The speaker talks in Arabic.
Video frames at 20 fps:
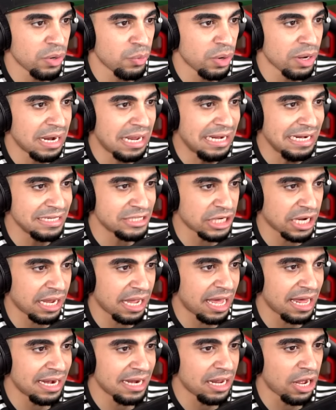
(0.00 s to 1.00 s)
ايوه الحين
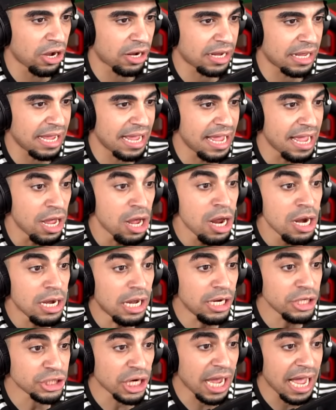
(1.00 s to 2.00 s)
شغال اوكي
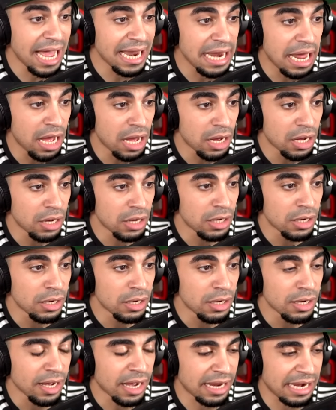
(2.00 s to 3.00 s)
الحين شغالة
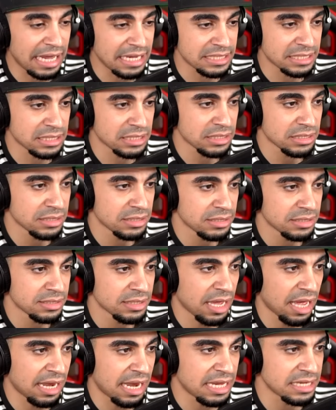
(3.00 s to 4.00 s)
خلاص
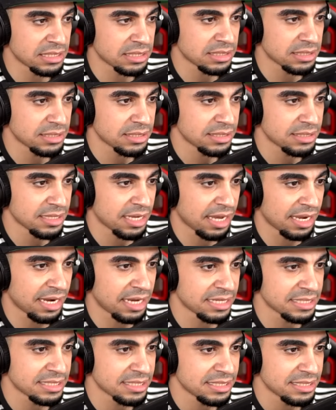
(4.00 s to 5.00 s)
خلاص
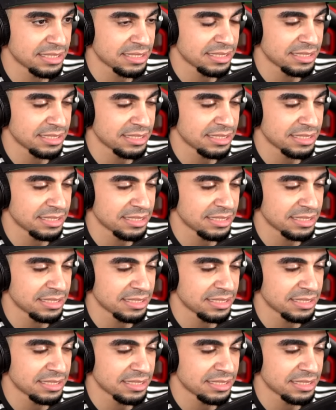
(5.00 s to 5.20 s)
خلاص